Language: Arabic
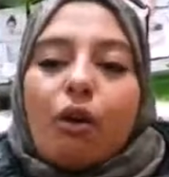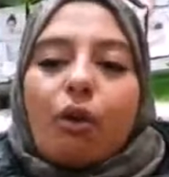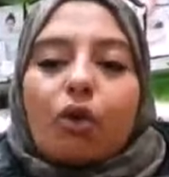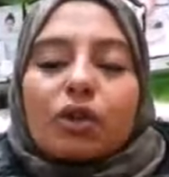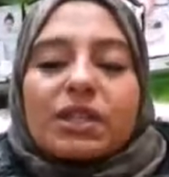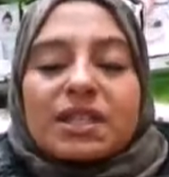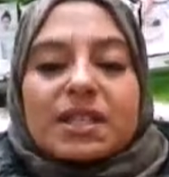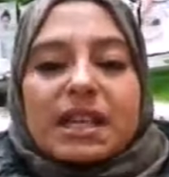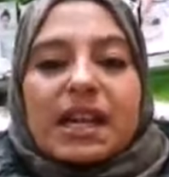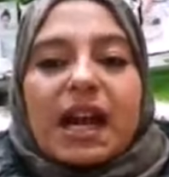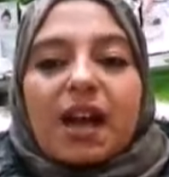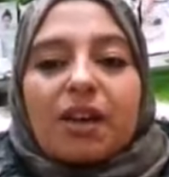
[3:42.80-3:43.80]
وكنت
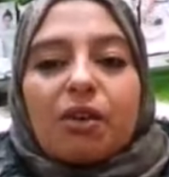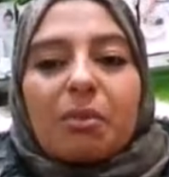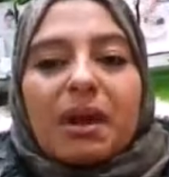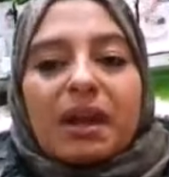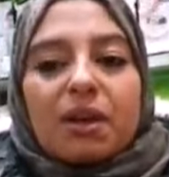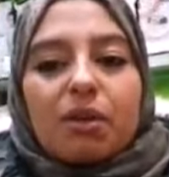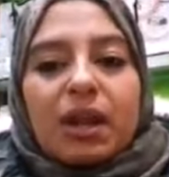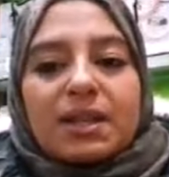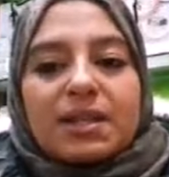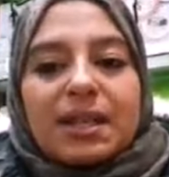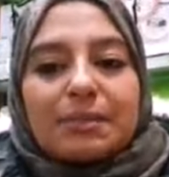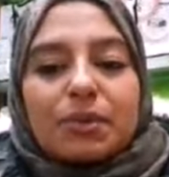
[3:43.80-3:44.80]
صراحه كل مره كنقول
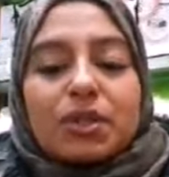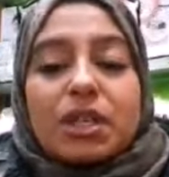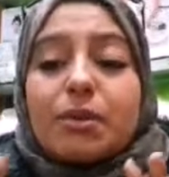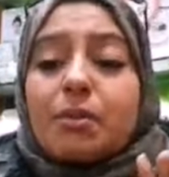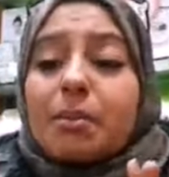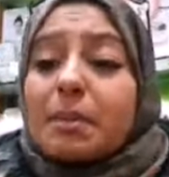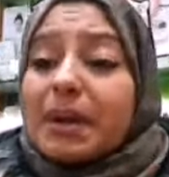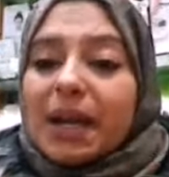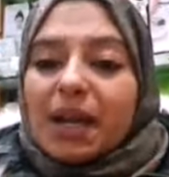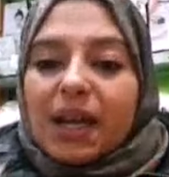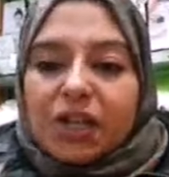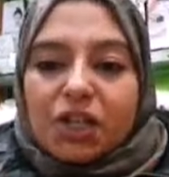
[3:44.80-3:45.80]
نصيبو نصيبو مي ما
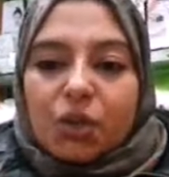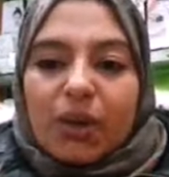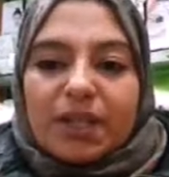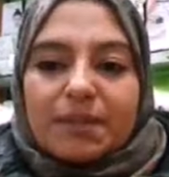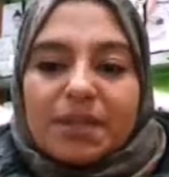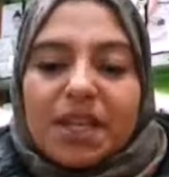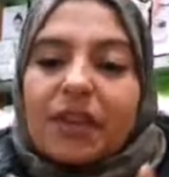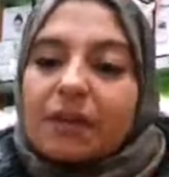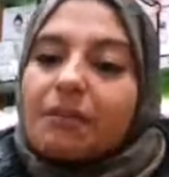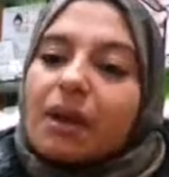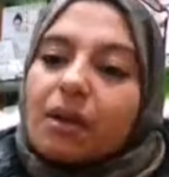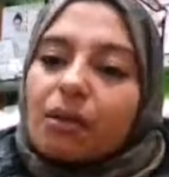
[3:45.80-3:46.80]
كنلقاش الوقت بزاف
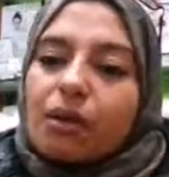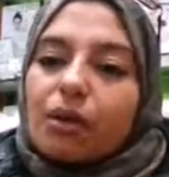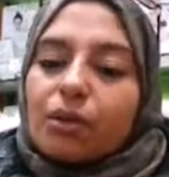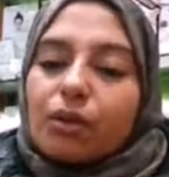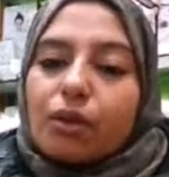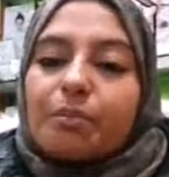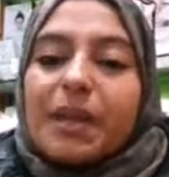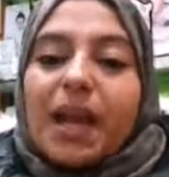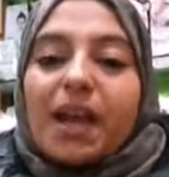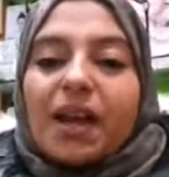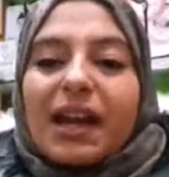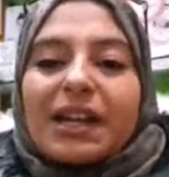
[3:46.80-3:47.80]
كما كنقول لكم
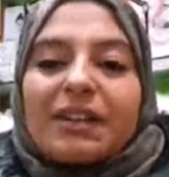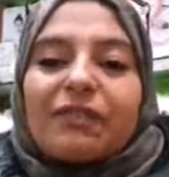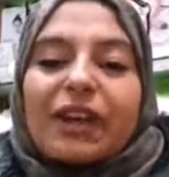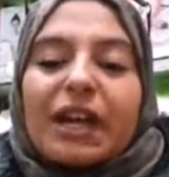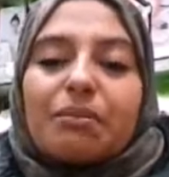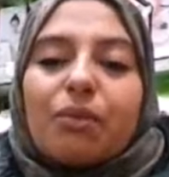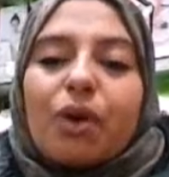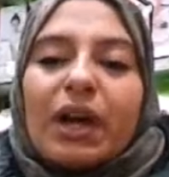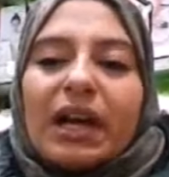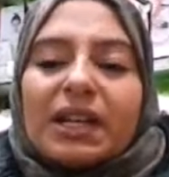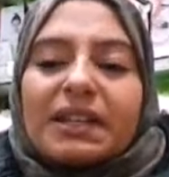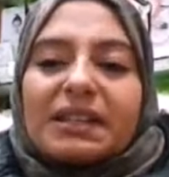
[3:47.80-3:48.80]
راني فريمون
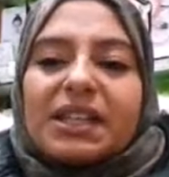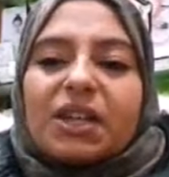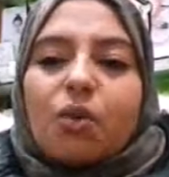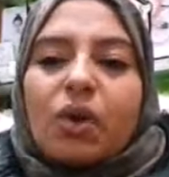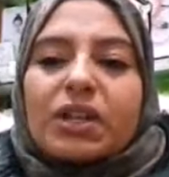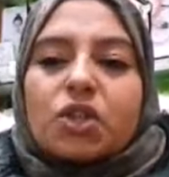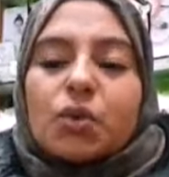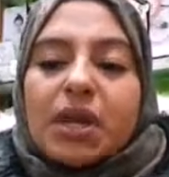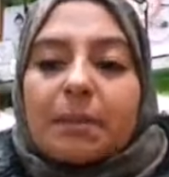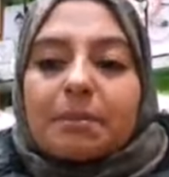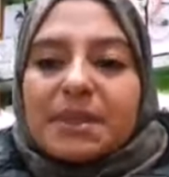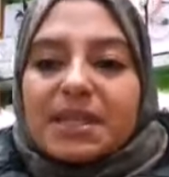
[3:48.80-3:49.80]
عندي وقت
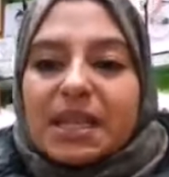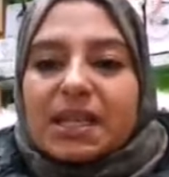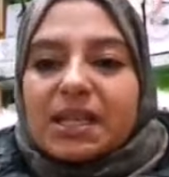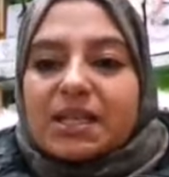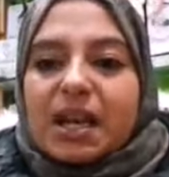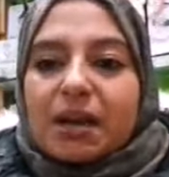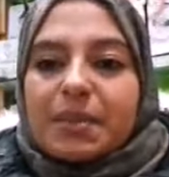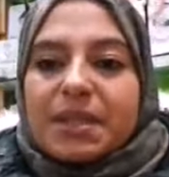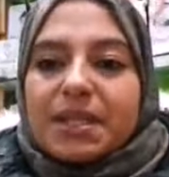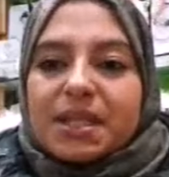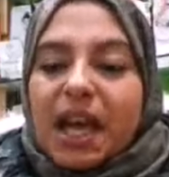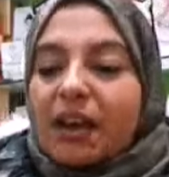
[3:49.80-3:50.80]
شويه مزير
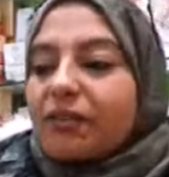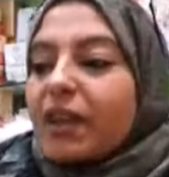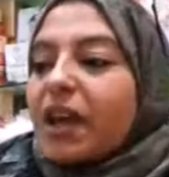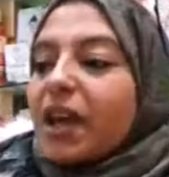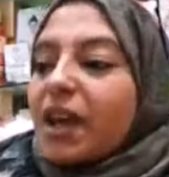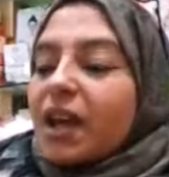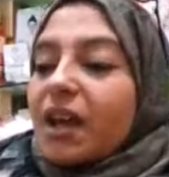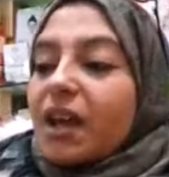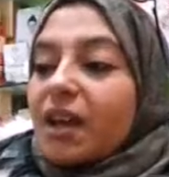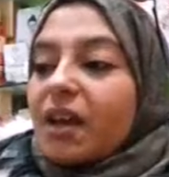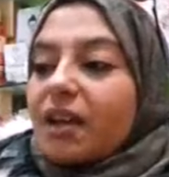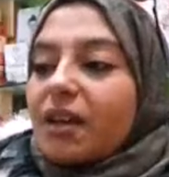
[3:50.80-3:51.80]
بزاف
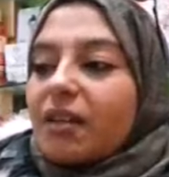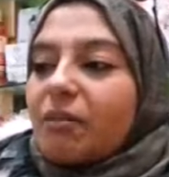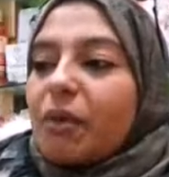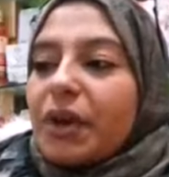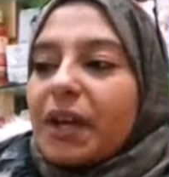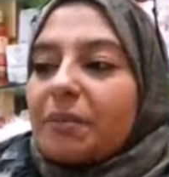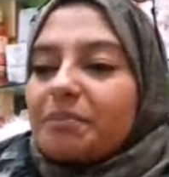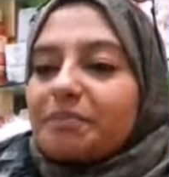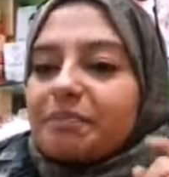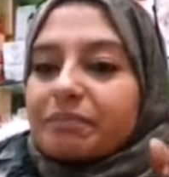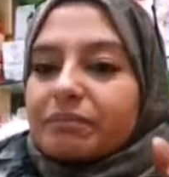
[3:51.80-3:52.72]
آه مهم